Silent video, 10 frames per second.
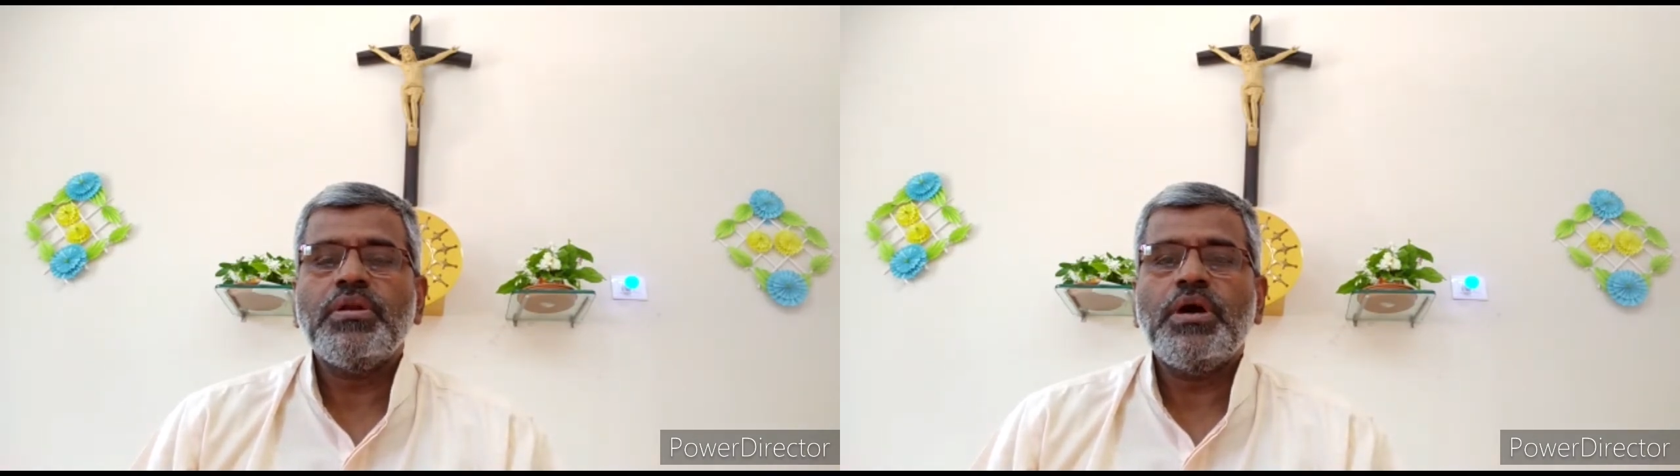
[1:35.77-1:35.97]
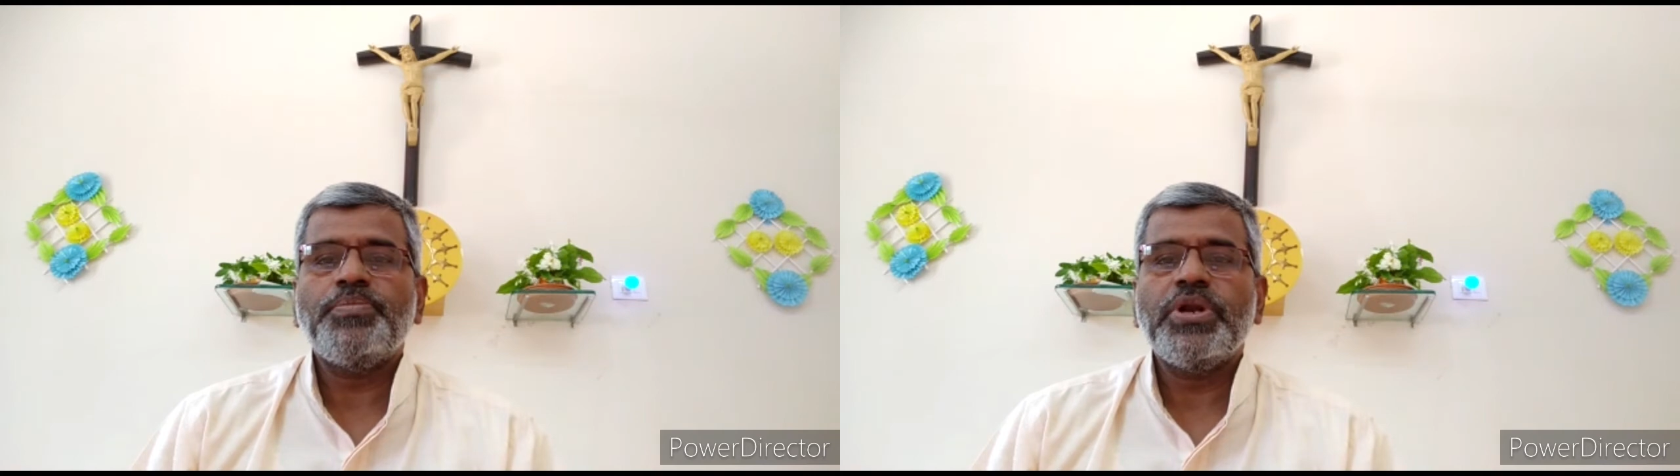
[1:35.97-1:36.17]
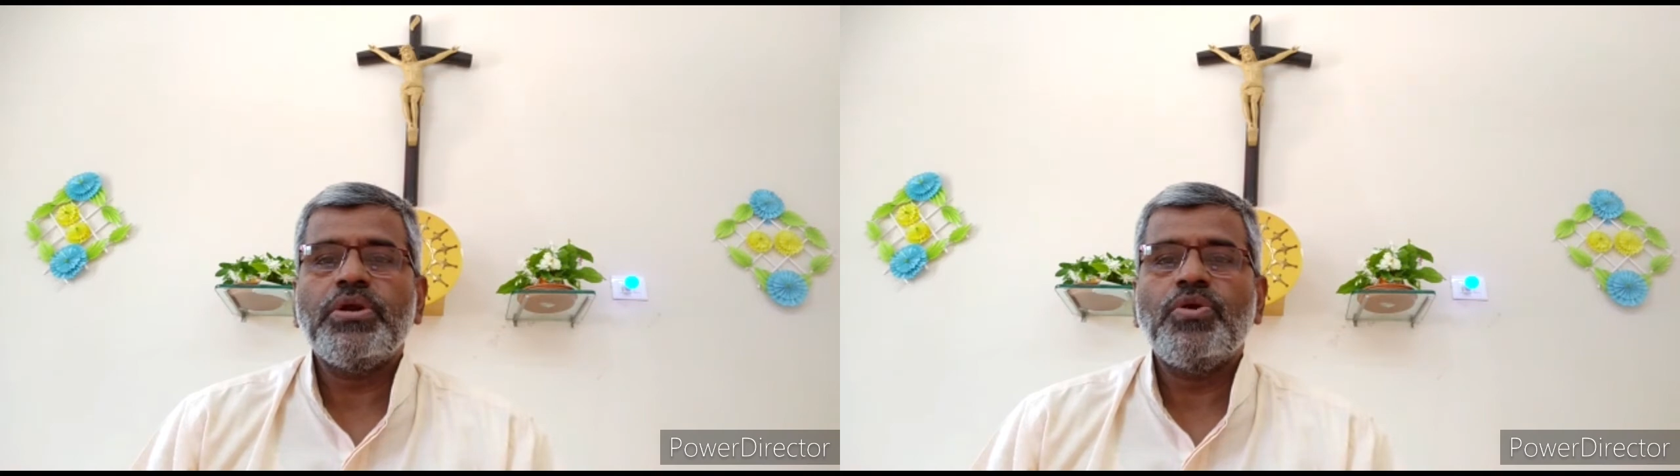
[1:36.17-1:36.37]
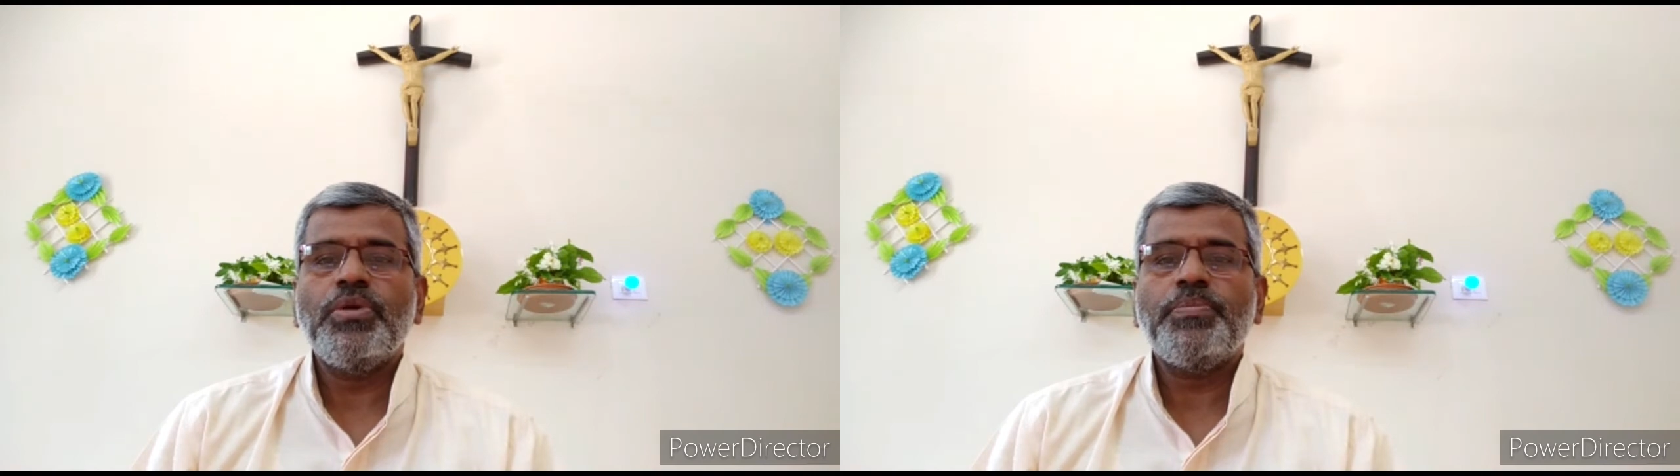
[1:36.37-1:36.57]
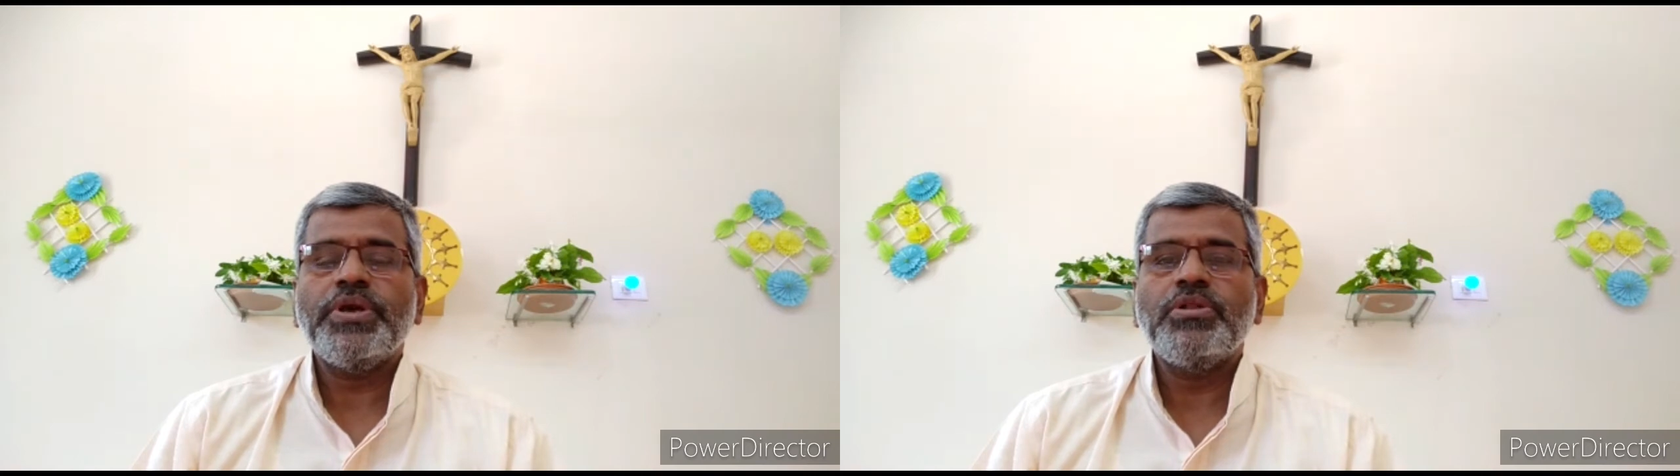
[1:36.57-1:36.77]
நாம்
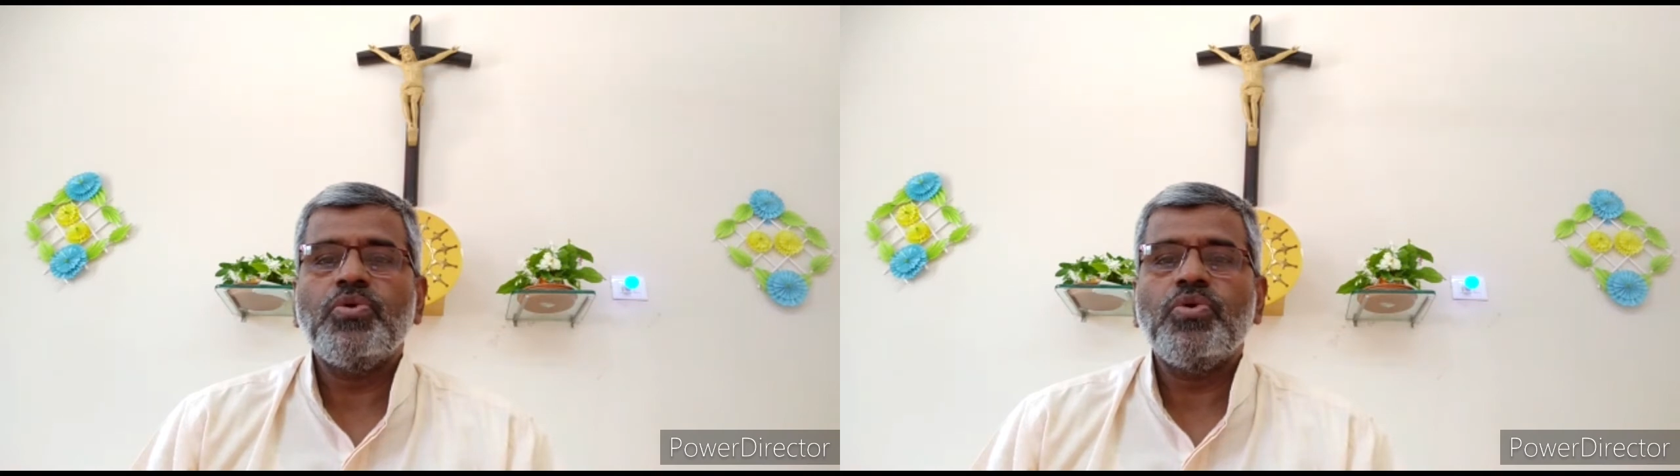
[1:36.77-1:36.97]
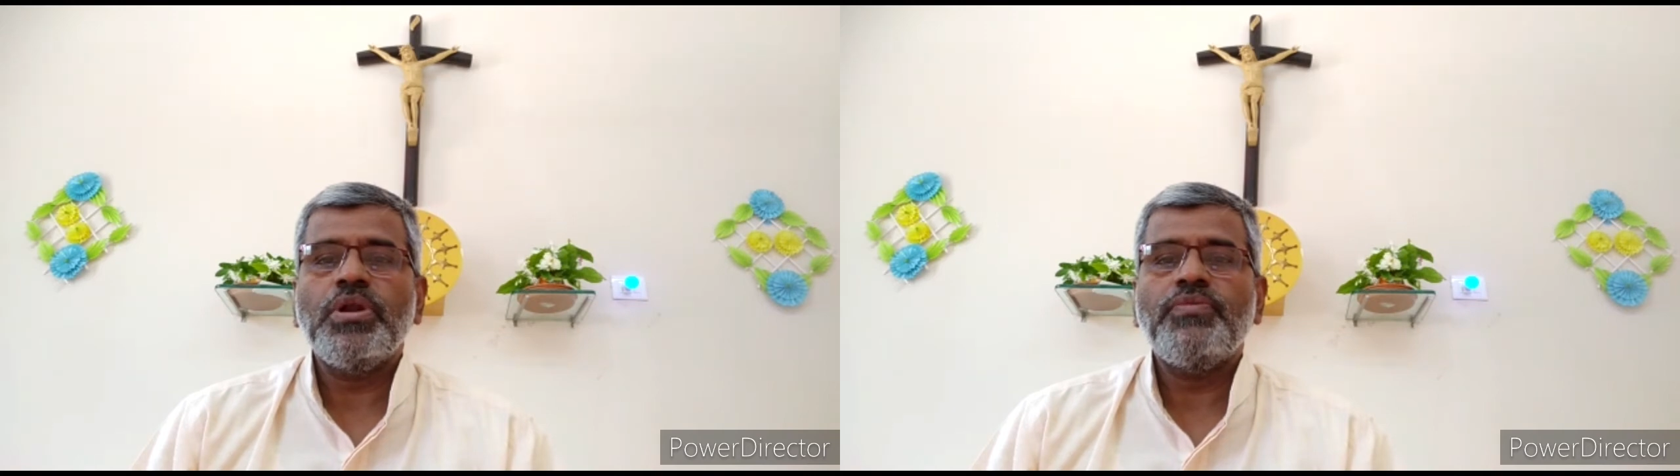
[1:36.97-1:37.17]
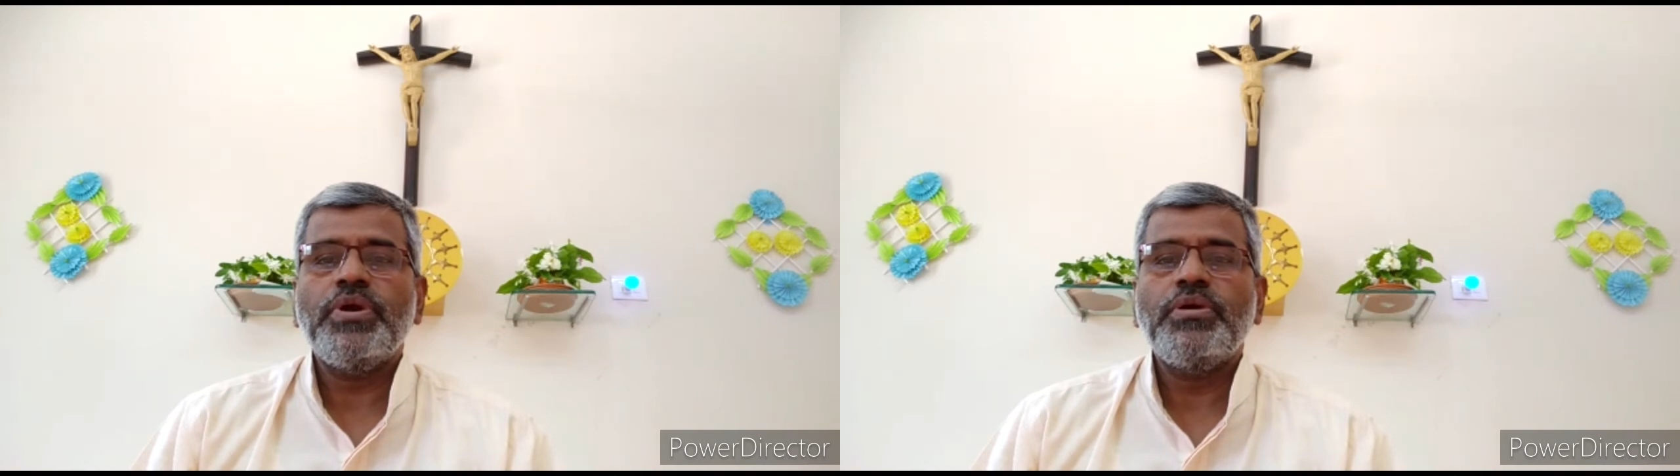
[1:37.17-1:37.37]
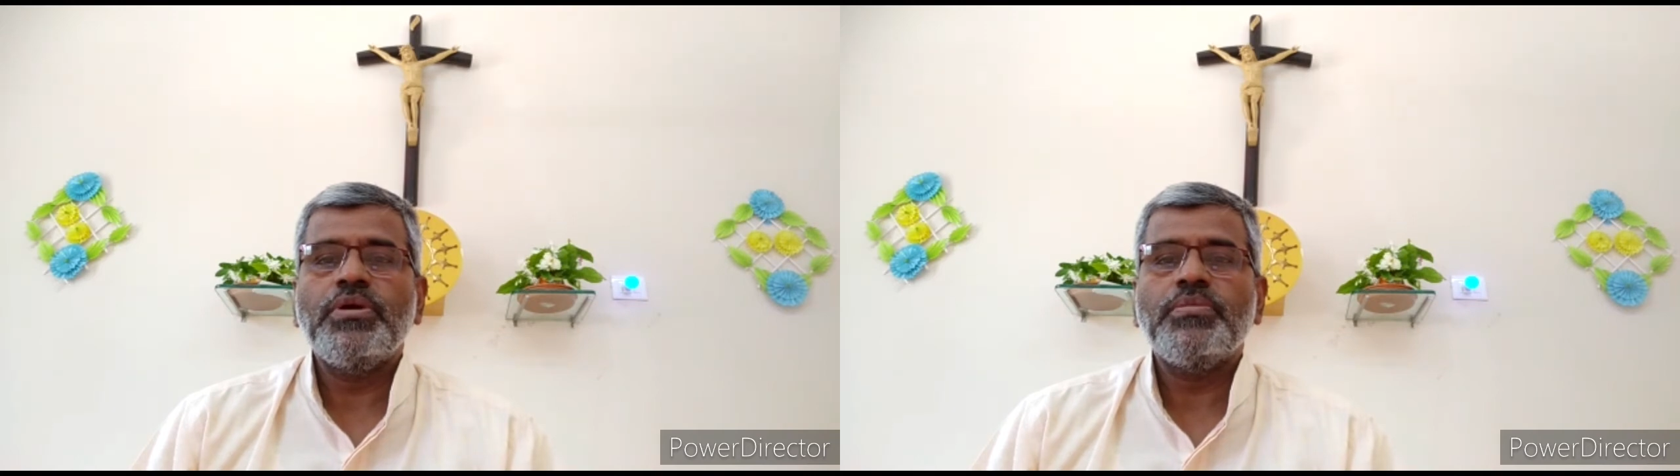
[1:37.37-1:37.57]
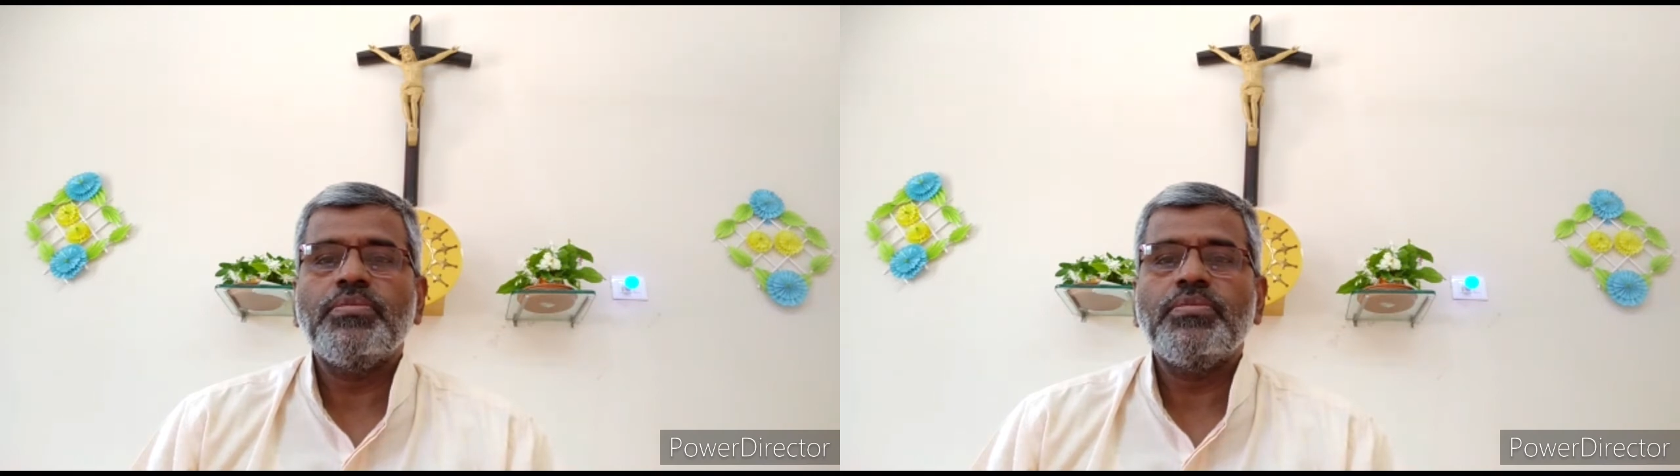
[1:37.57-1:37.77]
பிறரோடு பகிர்ந்து கொள்ள
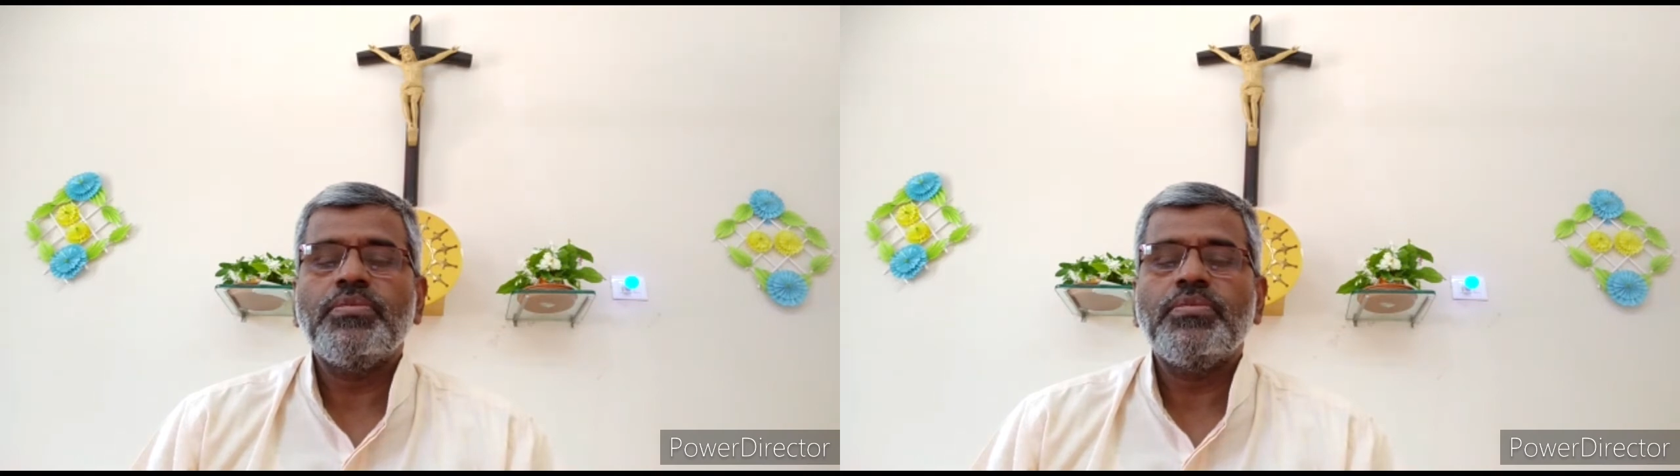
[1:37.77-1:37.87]
வேண்டும்